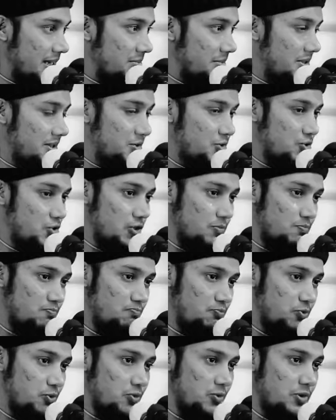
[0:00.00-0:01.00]
আমি
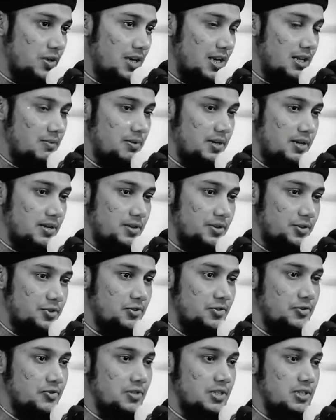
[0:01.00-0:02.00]
সম্পূর্ণ আল্লাহ পাকের
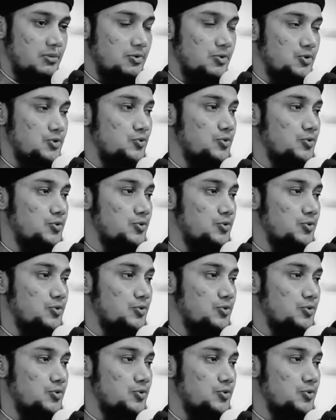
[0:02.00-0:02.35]
কৃতজ্ঞতা এবং